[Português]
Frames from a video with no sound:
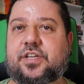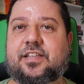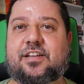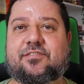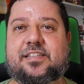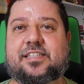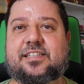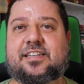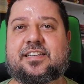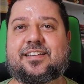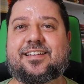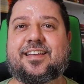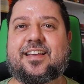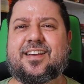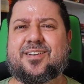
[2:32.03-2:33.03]
Então,
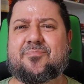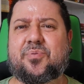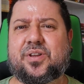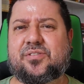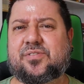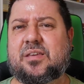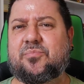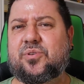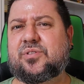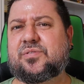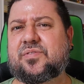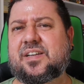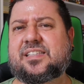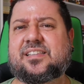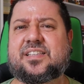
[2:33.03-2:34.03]
assim, por isso que muitos
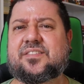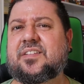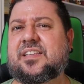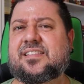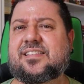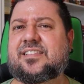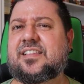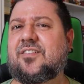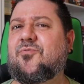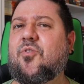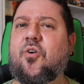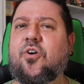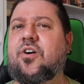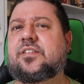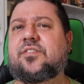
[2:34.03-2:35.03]
fãs às vezes não
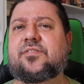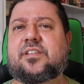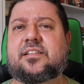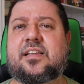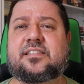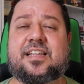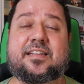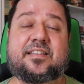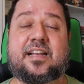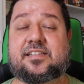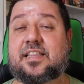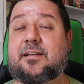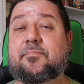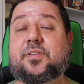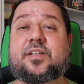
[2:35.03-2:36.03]
gostam das, das
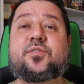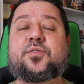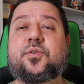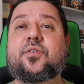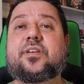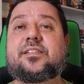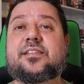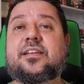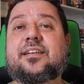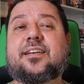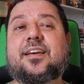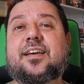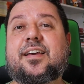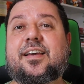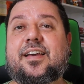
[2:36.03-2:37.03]
adaptações, né?
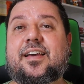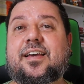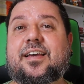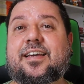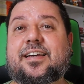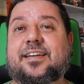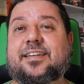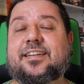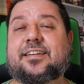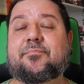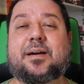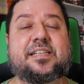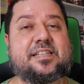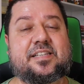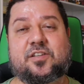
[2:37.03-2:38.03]
É,
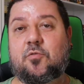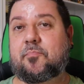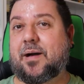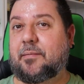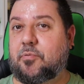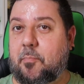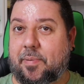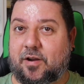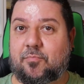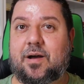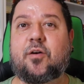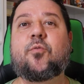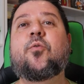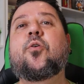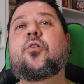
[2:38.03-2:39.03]
mas esse é um papo para
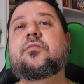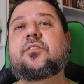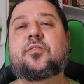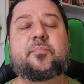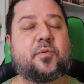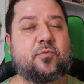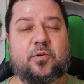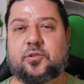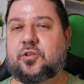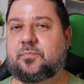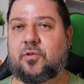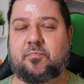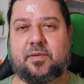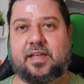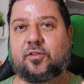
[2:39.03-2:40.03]
uma outro, para um outro
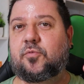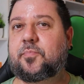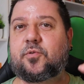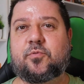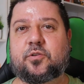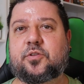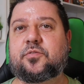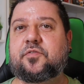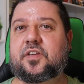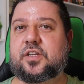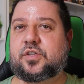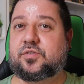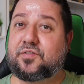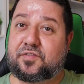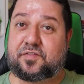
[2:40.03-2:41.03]
momento, para um outro
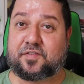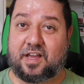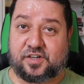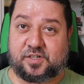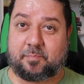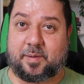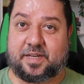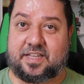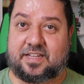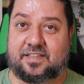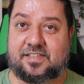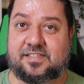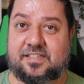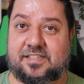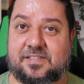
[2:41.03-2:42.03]
vídeo. Fecha
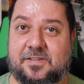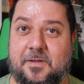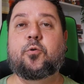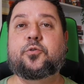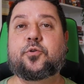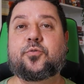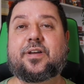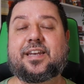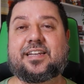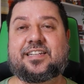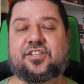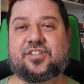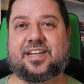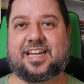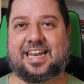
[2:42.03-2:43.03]
parênteses. Outro
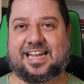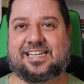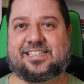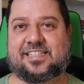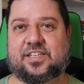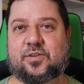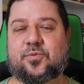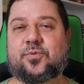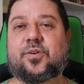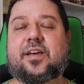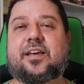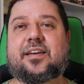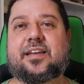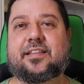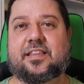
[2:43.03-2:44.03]
grande clássico
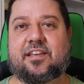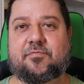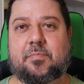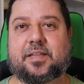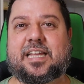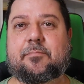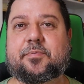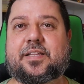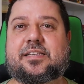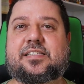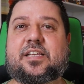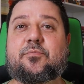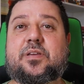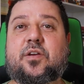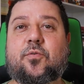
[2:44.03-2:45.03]
que teve uma
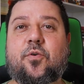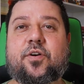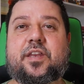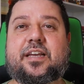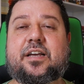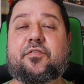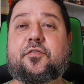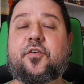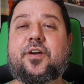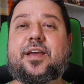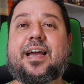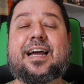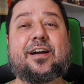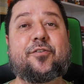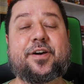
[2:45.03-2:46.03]
adaptação icônica
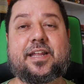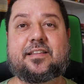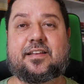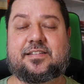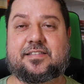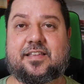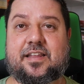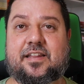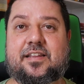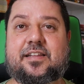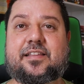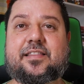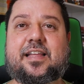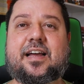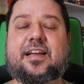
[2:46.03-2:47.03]
foi A Hora da
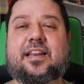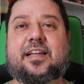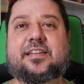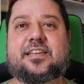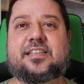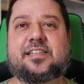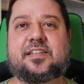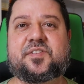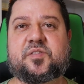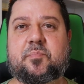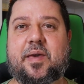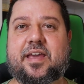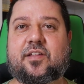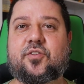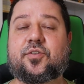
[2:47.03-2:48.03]
Estrela da Clarice
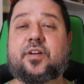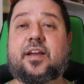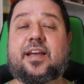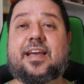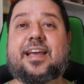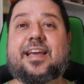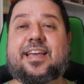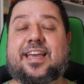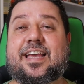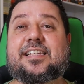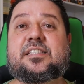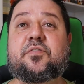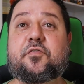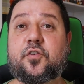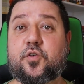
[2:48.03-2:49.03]
Lispector.
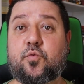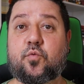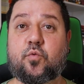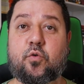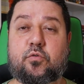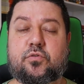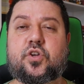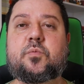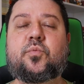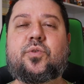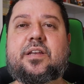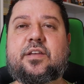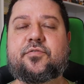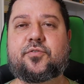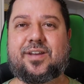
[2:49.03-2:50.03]
Esse foi o último
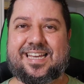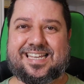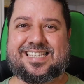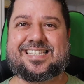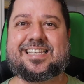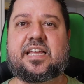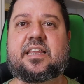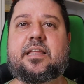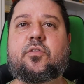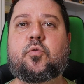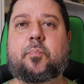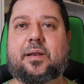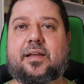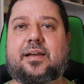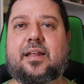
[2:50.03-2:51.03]
livro escrito
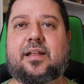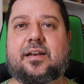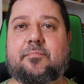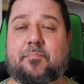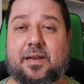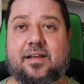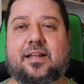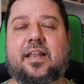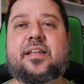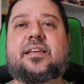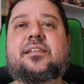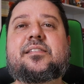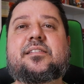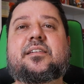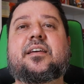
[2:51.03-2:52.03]
pela, pela
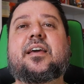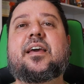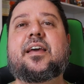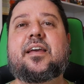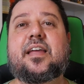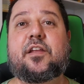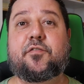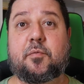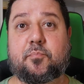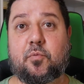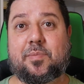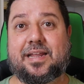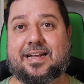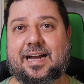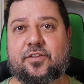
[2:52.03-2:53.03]
Clarice. Ele foi
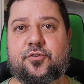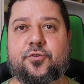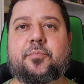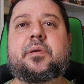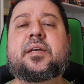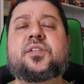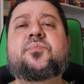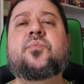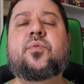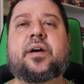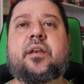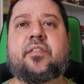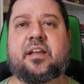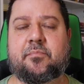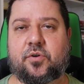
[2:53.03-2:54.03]
publicado no mesmo
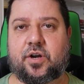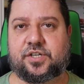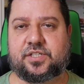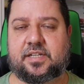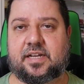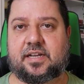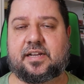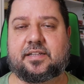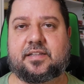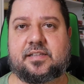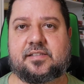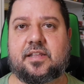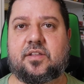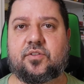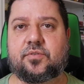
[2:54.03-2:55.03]
ano da morte da, da
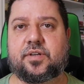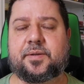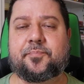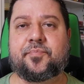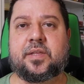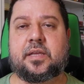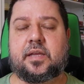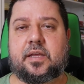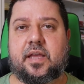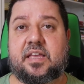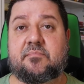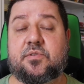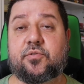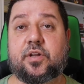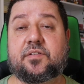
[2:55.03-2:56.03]
escritora,
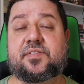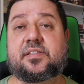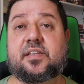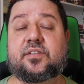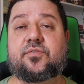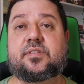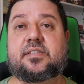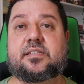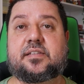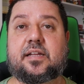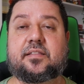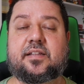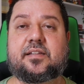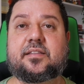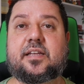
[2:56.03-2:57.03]
em
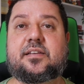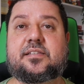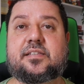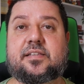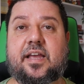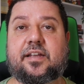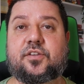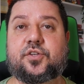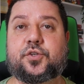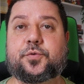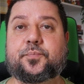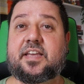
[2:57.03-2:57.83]
1977.